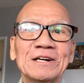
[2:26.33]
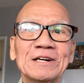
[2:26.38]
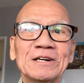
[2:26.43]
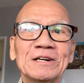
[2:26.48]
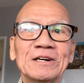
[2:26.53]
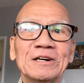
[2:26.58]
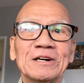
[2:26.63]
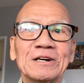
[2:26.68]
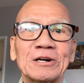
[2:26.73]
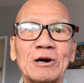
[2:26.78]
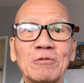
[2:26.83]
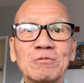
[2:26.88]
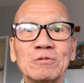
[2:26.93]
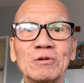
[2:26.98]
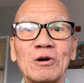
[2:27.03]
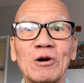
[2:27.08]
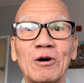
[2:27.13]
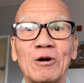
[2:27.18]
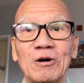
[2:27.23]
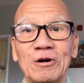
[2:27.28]
không
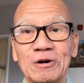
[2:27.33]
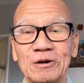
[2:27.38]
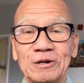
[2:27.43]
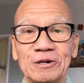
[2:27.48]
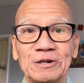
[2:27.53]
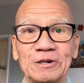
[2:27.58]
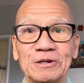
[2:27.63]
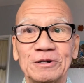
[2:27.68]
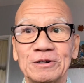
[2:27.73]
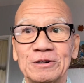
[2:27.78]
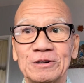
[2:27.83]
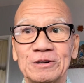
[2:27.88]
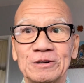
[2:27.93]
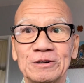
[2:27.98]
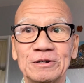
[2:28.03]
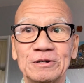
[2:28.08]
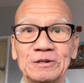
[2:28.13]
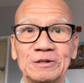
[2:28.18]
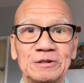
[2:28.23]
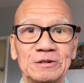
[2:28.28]
còn
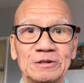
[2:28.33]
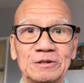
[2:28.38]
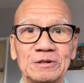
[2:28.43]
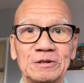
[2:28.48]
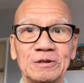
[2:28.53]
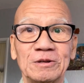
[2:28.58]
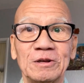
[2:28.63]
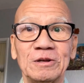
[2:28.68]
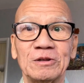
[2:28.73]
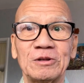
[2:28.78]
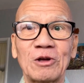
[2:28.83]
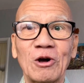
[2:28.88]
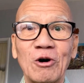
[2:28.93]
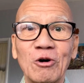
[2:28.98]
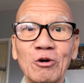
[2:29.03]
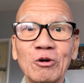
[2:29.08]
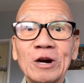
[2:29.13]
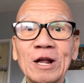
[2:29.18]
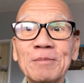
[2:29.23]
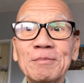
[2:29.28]
ờ,
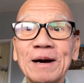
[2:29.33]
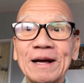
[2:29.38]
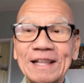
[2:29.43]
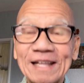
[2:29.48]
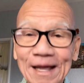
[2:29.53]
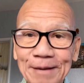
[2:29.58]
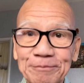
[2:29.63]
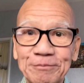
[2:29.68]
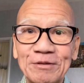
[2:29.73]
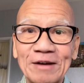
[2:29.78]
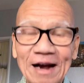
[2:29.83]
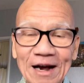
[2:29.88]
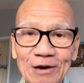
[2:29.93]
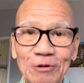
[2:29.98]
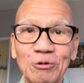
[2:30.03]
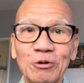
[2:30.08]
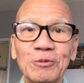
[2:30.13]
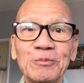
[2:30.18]
chỗ để mà nhập vào